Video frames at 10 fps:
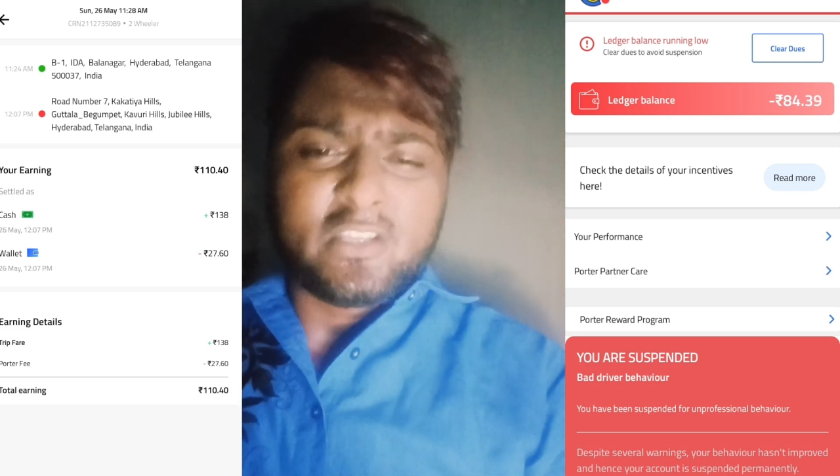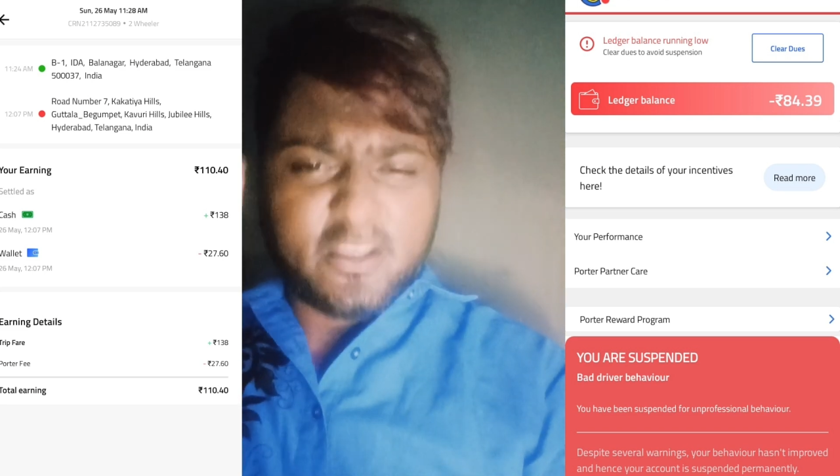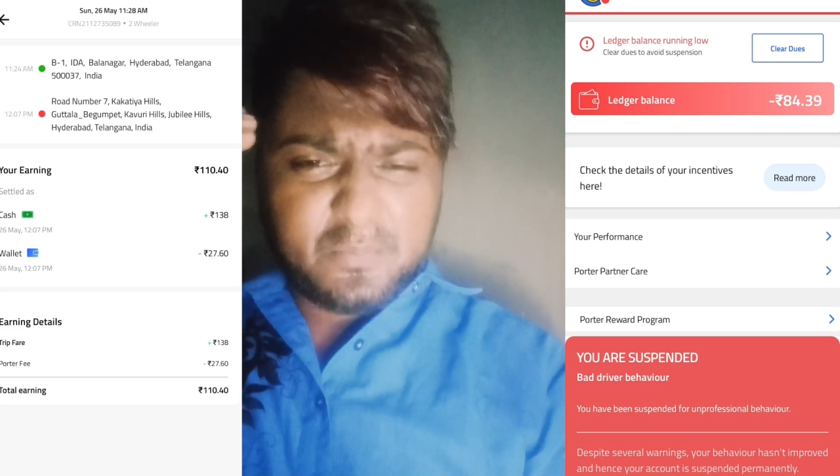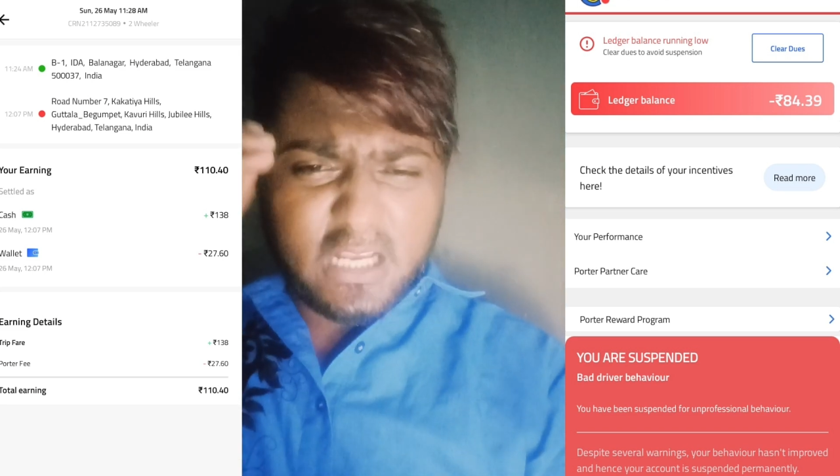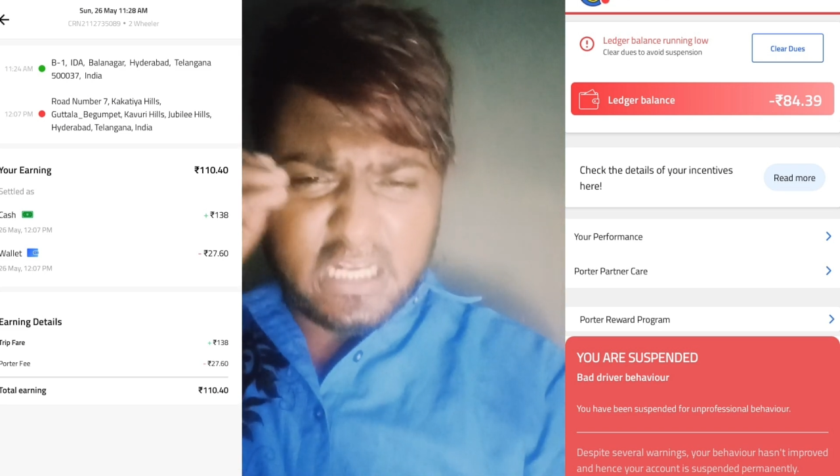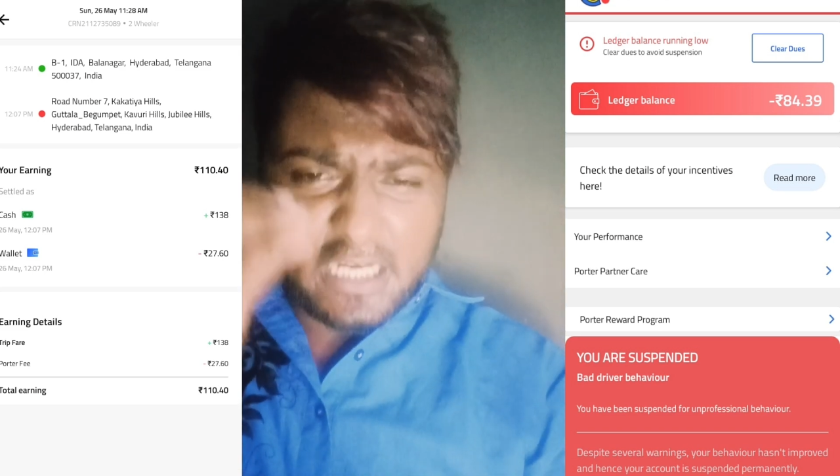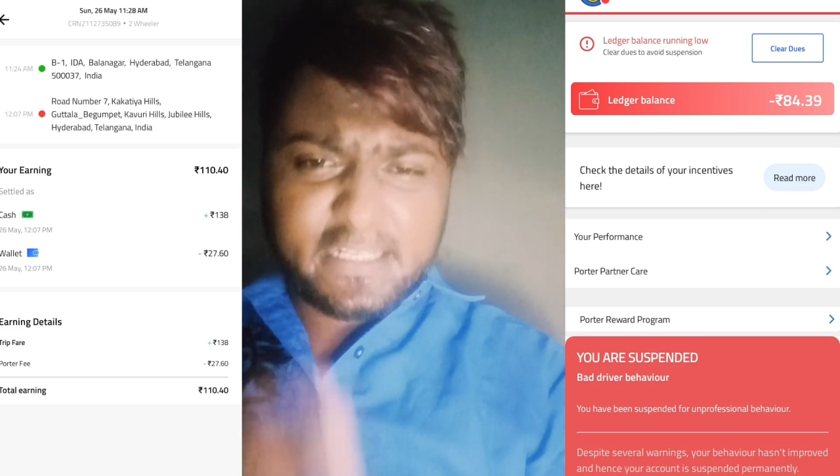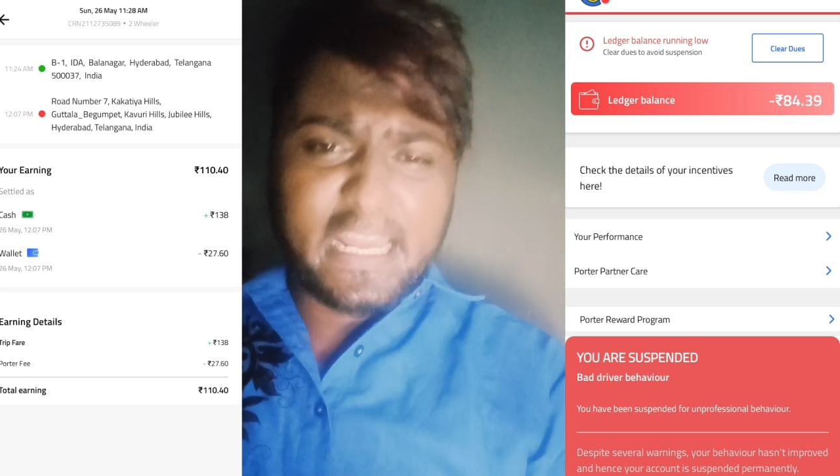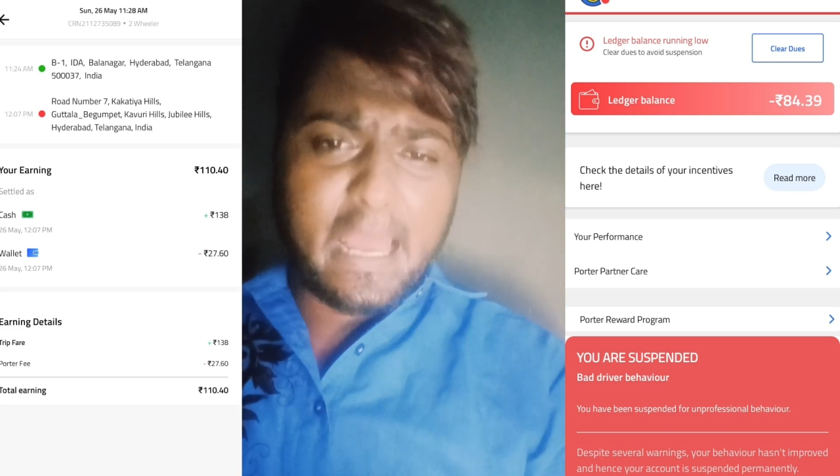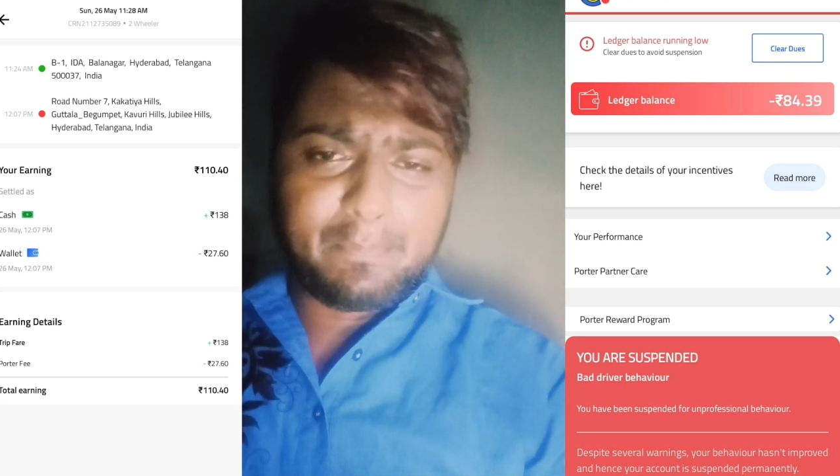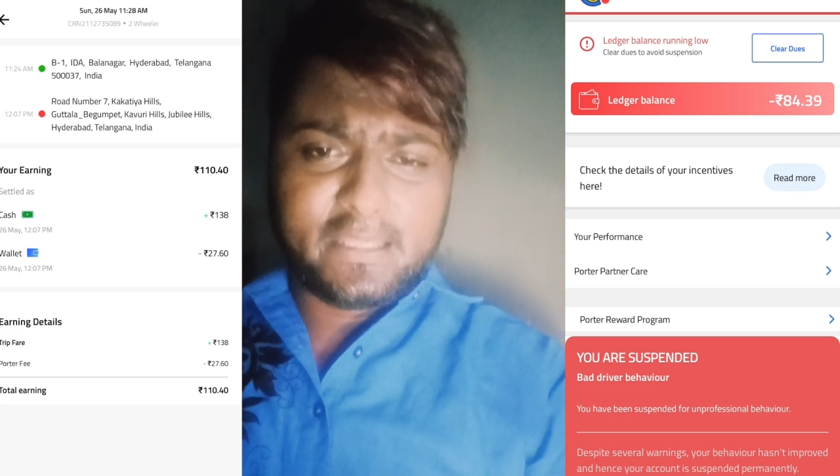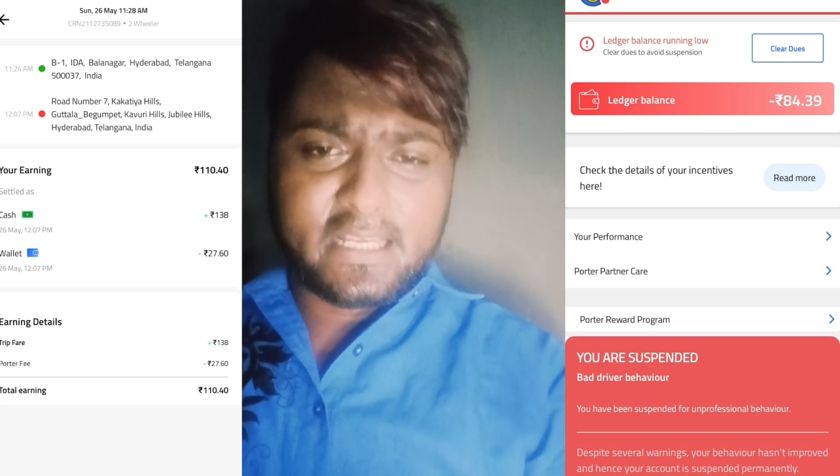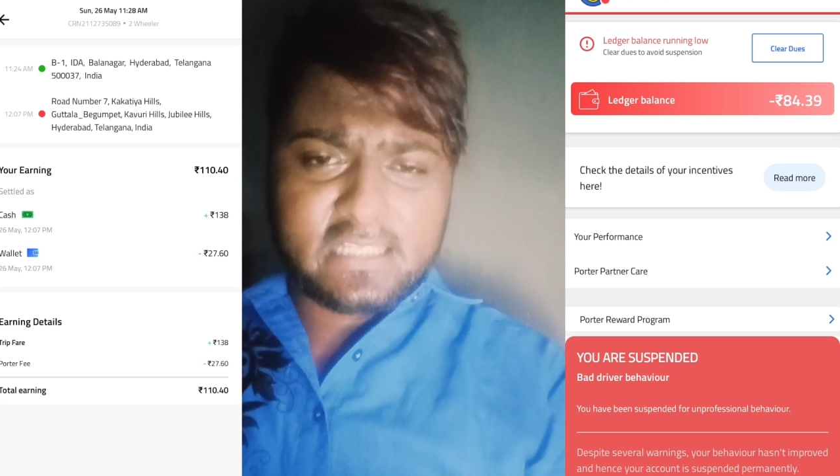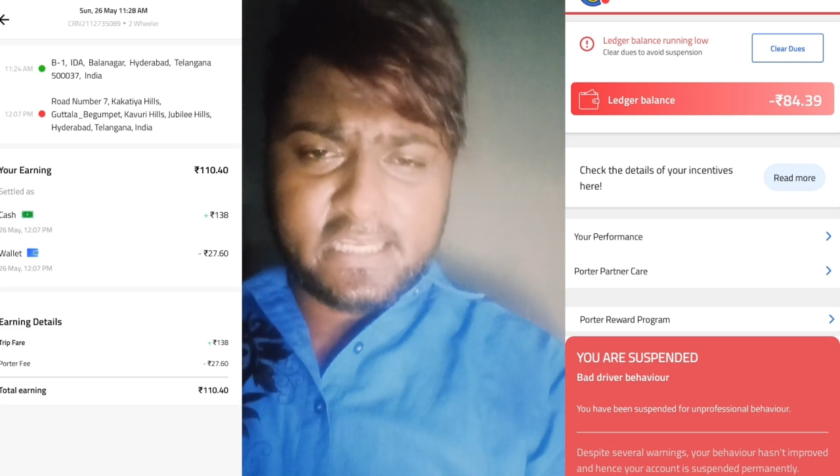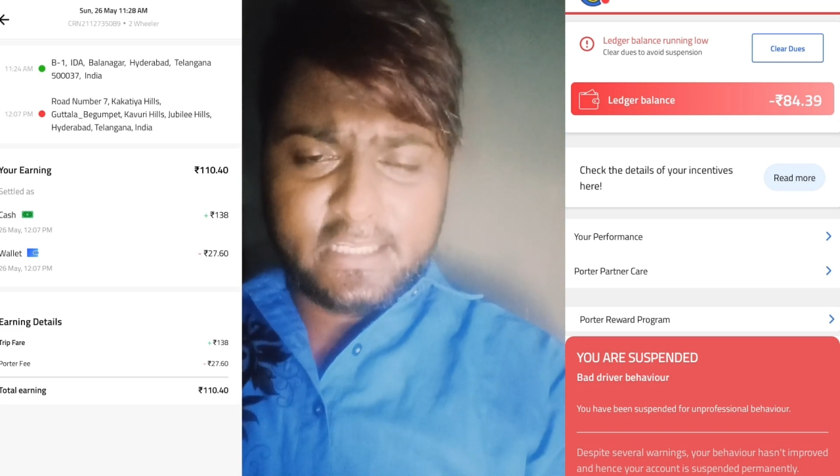सबसे घटिया
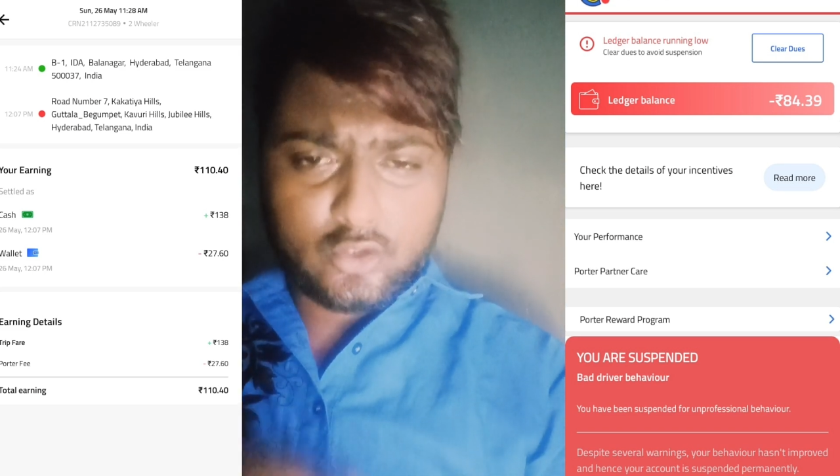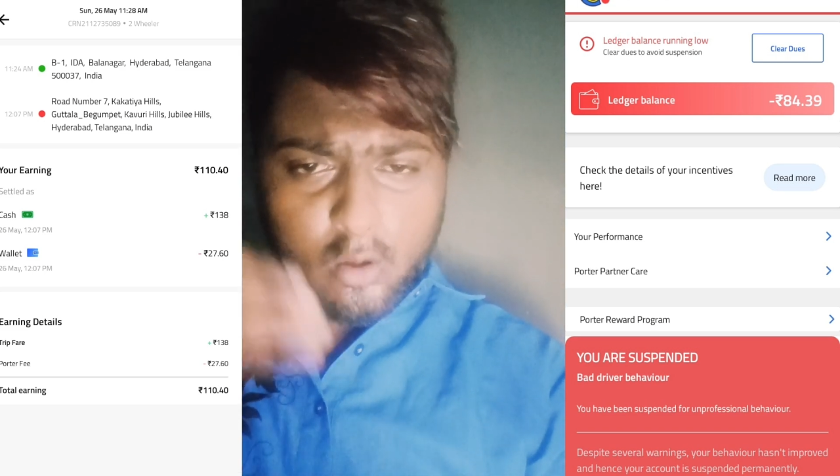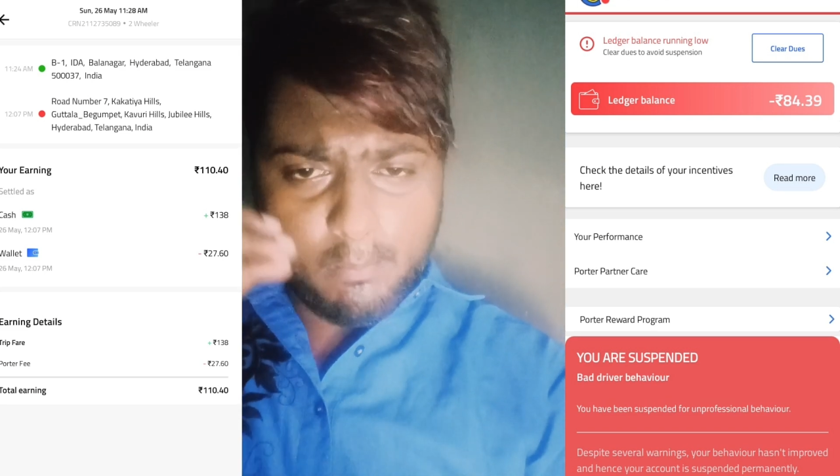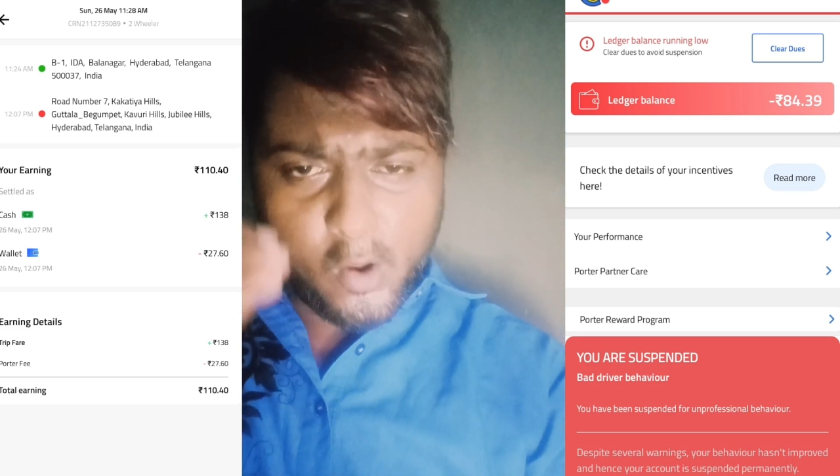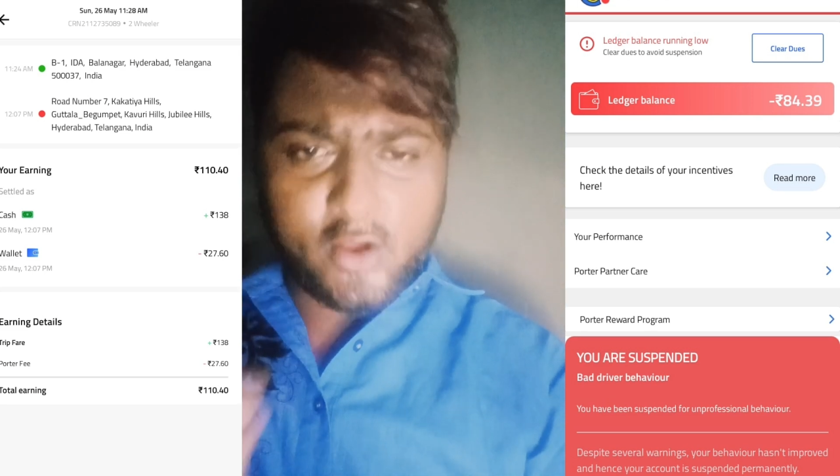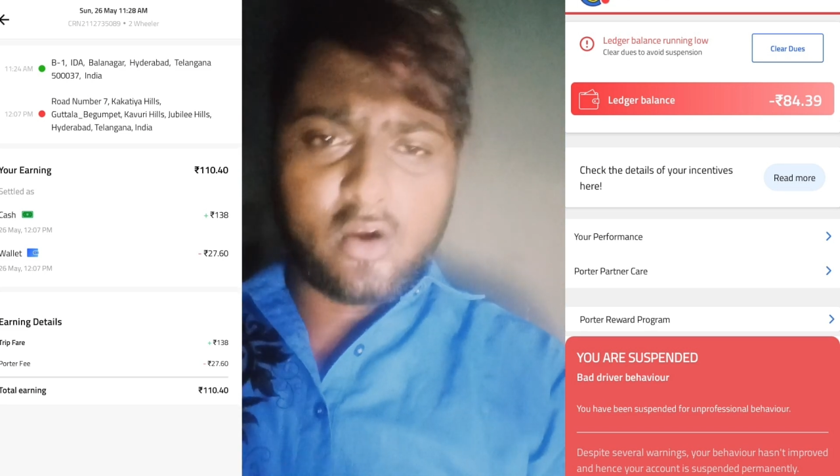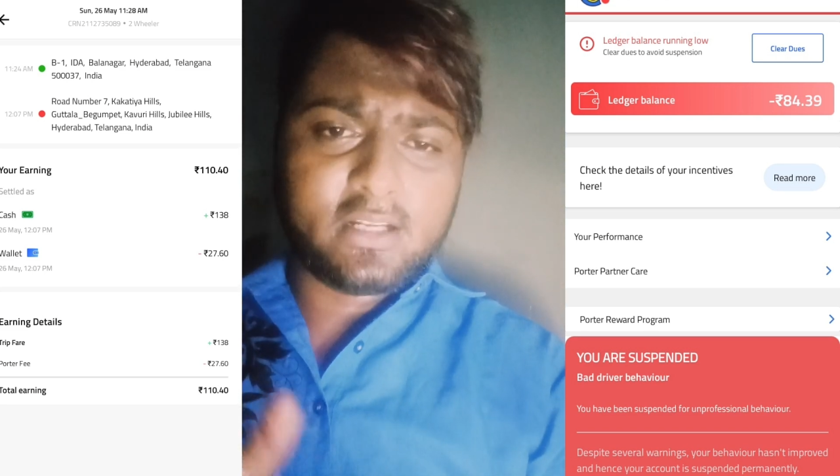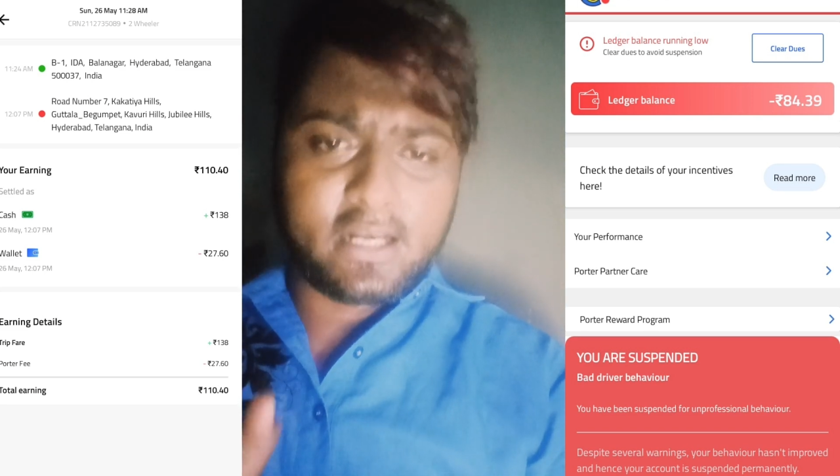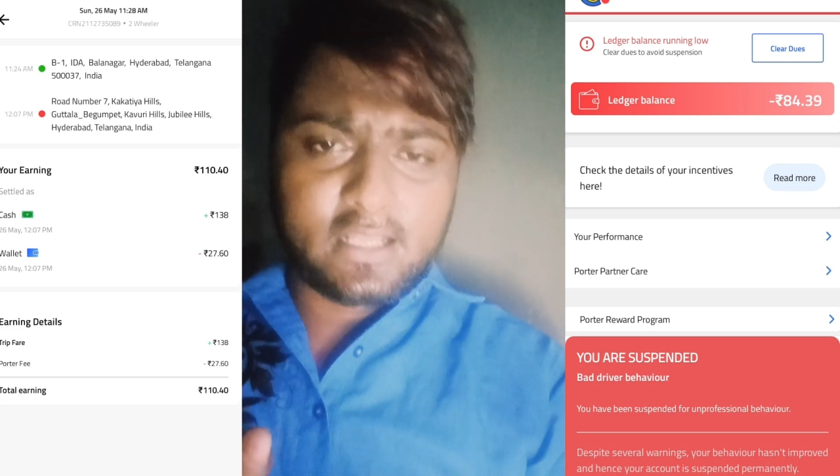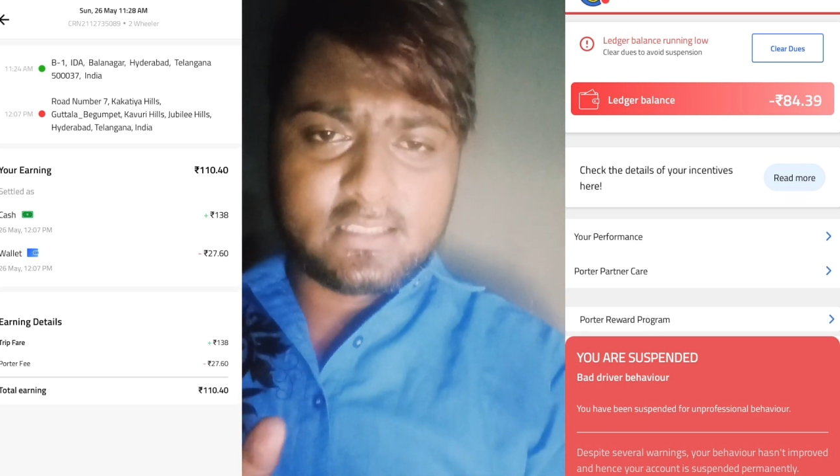एप्लीकेशन है इसको बॉयकॉट करना